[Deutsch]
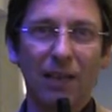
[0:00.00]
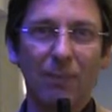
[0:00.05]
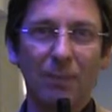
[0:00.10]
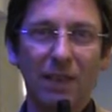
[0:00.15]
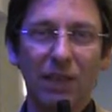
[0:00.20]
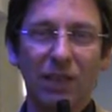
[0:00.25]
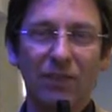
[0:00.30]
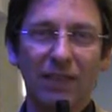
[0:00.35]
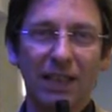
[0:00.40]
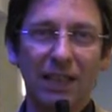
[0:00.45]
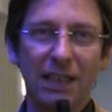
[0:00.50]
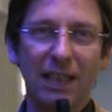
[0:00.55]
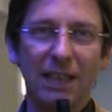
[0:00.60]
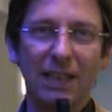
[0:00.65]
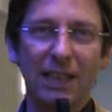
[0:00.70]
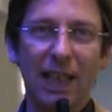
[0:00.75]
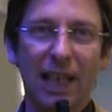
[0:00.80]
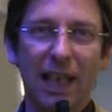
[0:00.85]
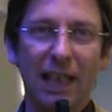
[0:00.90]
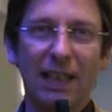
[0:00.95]
Mensch, wie sieht das
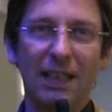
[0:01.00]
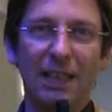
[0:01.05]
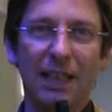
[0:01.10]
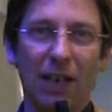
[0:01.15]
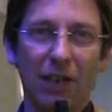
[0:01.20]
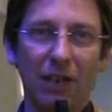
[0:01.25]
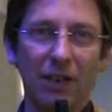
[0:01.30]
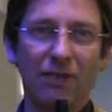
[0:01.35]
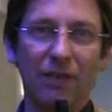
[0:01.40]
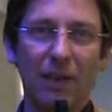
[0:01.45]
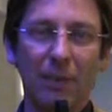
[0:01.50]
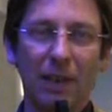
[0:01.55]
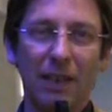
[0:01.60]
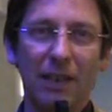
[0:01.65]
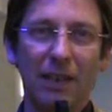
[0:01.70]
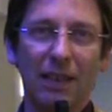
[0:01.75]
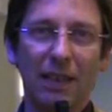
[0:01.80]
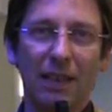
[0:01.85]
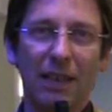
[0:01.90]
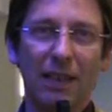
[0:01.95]
hier eigentlich aus, wenn
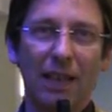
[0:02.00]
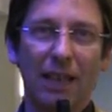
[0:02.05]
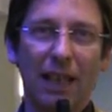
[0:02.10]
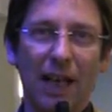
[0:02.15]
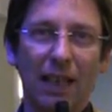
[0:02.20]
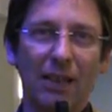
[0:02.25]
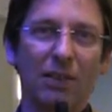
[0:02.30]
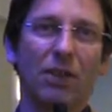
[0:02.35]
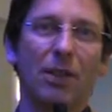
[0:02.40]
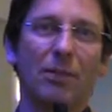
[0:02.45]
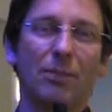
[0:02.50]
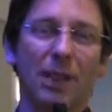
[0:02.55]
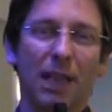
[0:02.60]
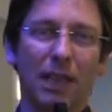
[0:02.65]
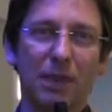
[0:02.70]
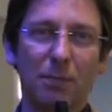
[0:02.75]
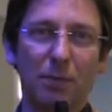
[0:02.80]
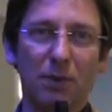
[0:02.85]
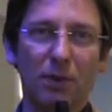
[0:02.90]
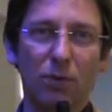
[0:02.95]
man äh, ankommt
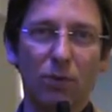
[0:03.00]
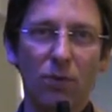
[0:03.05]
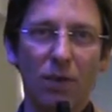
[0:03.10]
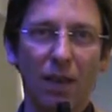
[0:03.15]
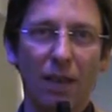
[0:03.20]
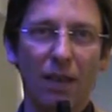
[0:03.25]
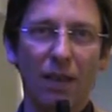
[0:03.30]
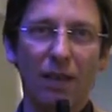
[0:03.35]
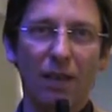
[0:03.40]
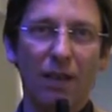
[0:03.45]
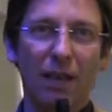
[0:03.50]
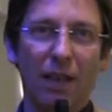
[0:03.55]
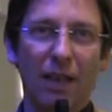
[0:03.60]
als Besucher